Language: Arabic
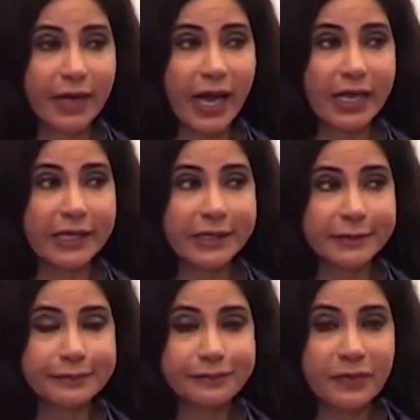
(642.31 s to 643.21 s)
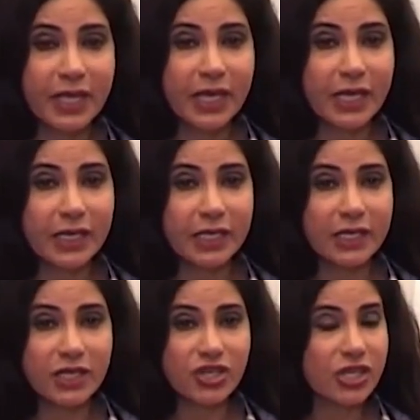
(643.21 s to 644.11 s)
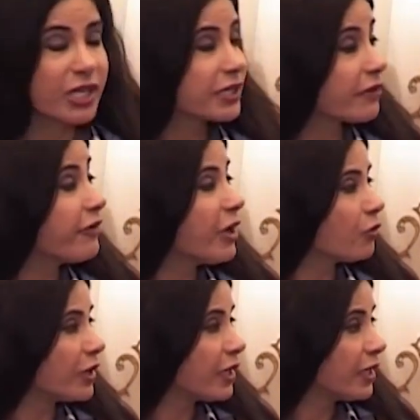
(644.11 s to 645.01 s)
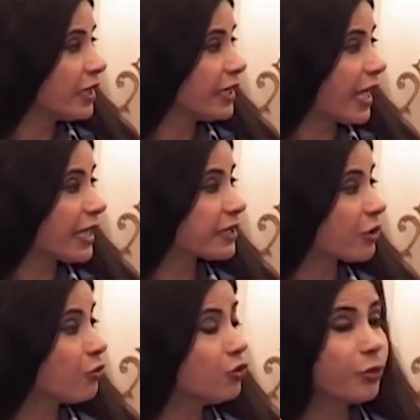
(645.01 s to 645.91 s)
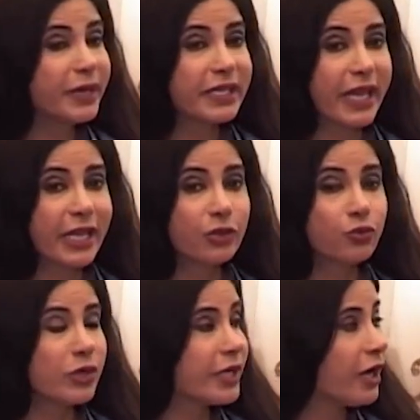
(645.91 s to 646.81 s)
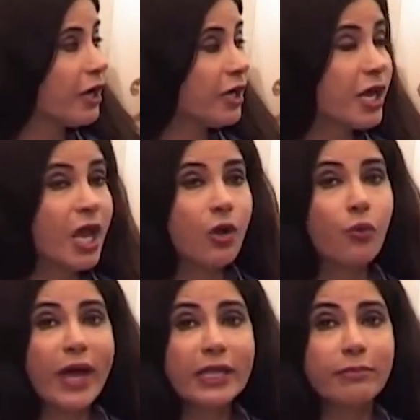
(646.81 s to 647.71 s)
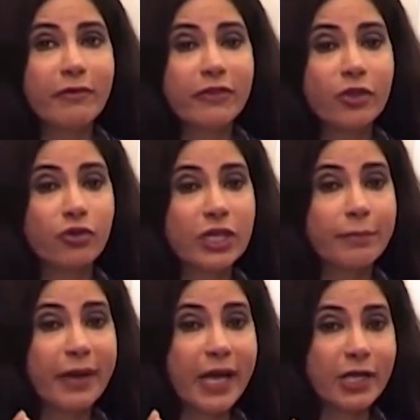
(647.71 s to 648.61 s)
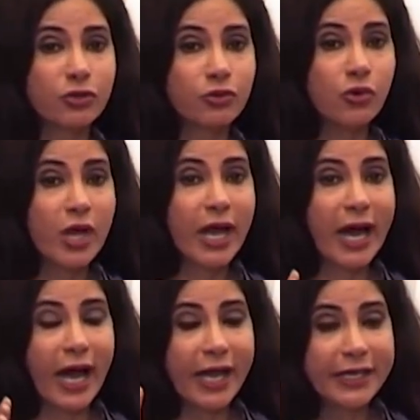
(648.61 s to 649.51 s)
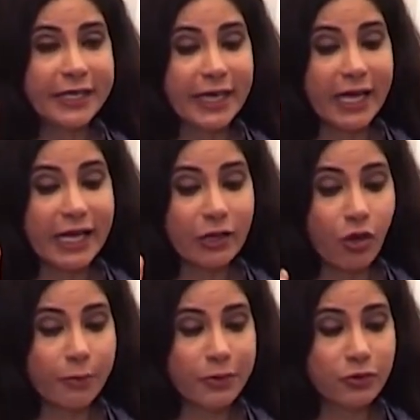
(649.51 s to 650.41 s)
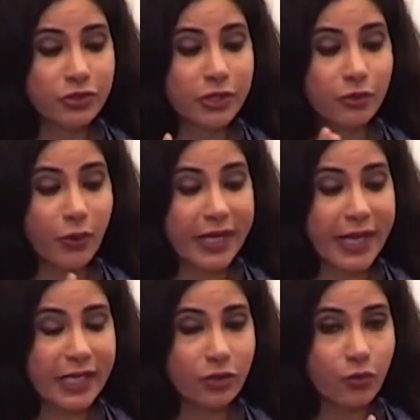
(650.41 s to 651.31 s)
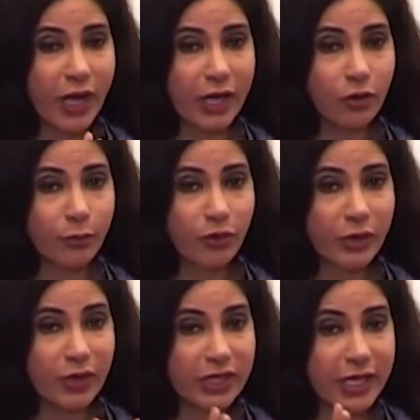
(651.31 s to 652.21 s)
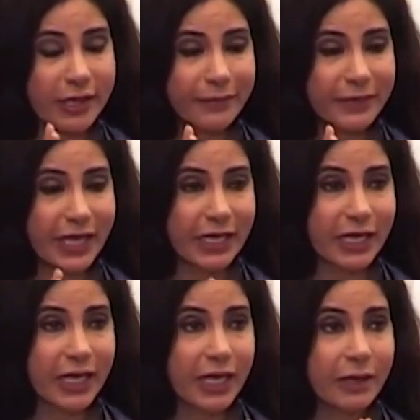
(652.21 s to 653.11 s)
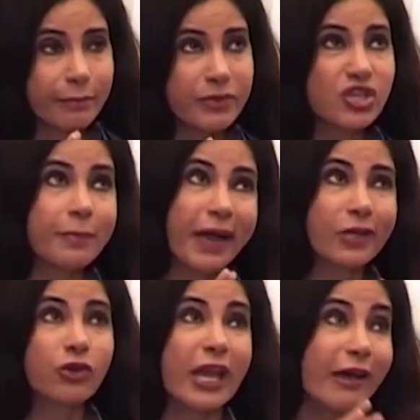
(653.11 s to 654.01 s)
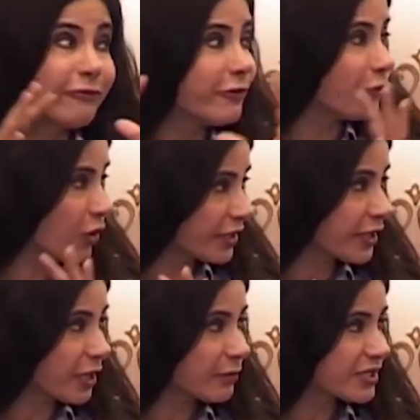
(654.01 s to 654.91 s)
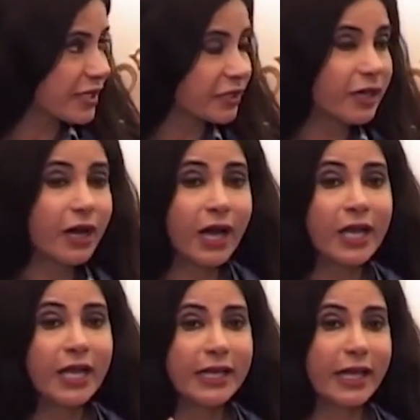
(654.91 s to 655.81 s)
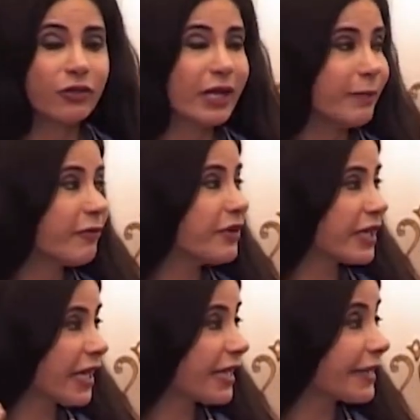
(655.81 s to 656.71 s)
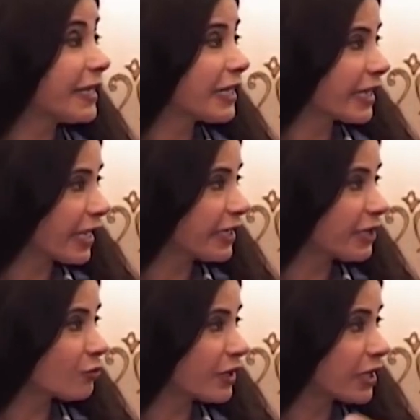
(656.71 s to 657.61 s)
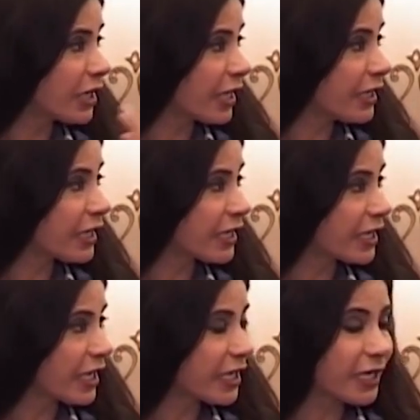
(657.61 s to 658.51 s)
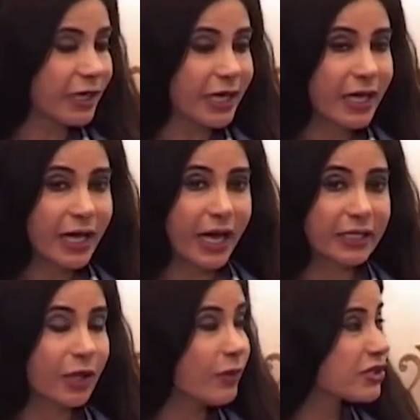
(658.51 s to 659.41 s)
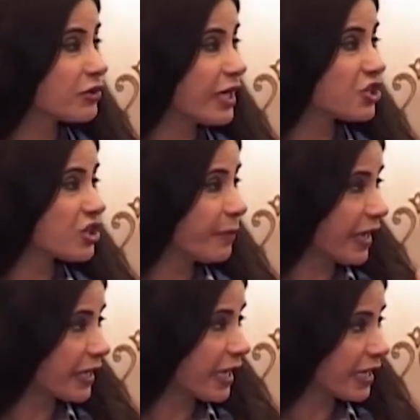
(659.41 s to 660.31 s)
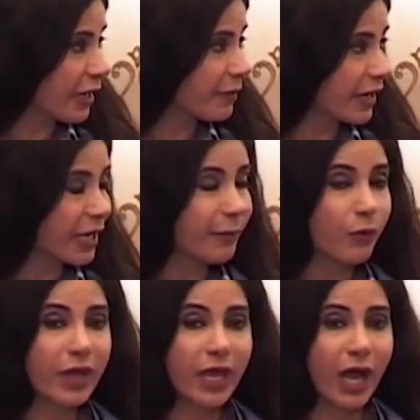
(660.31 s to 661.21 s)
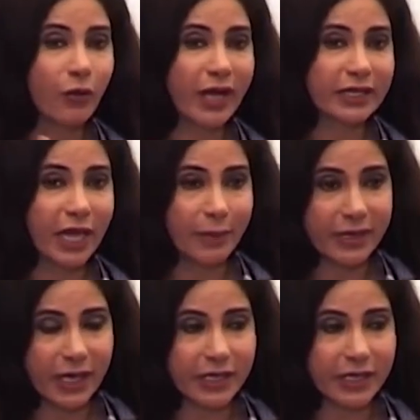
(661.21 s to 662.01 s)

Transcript: على آه، التفاؤل لحتى يكونوا مرتاحين طول النهار وقد ما فيهم يبعدوا عن الكمبيوتر والنت وهالامور يعني مش يبعدوا يخففوا قدر المستطاع لانه هلا ما فينا نحن نلغي النت ونلغي آه، التواصل الاجتماعي ان كان عبر المواقع او حتى عبر